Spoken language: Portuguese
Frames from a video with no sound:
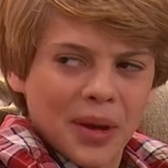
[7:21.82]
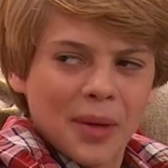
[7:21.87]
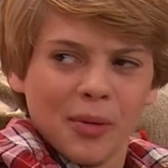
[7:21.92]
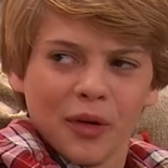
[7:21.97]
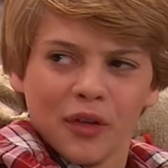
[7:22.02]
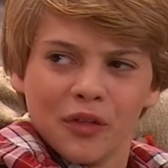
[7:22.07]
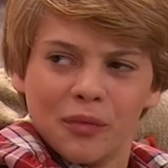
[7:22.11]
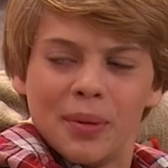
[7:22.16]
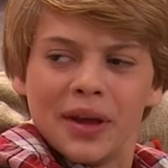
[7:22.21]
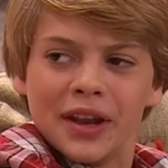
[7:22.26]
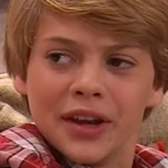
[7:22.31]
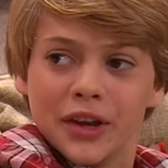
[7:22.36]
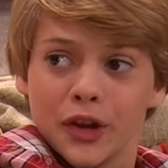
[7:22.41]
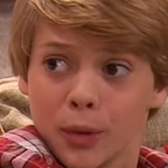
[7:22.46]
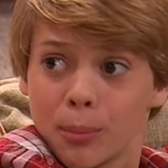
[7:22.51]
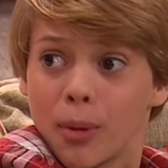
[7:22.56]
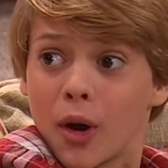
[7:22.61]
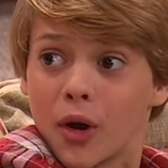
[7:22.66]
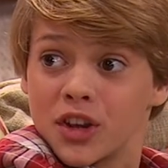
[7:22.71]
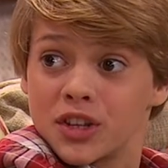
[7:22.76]
Porque elas
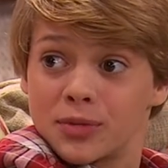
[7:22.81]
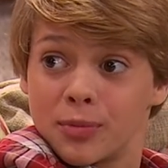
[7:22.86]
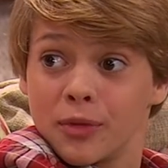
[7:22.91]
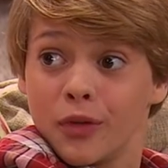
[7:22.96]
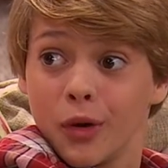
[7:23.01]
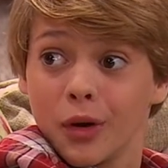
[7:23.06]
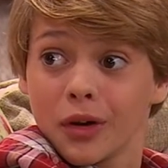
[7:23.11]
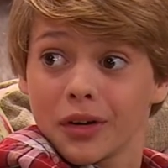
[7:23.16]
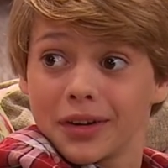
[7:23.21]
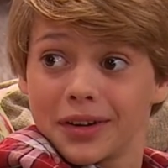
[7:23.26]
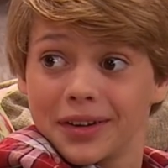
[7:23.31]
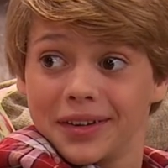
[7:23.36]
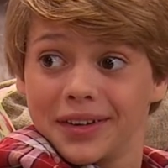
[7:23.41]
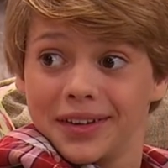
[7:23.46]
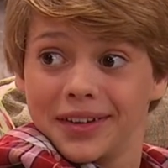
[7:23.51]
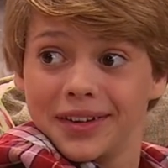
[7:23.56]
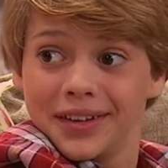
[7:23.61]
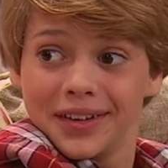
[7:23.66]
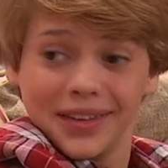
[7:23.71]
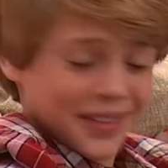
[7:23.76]
sabem como são suas
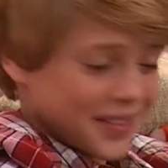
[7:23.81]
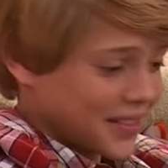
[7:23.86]
festas.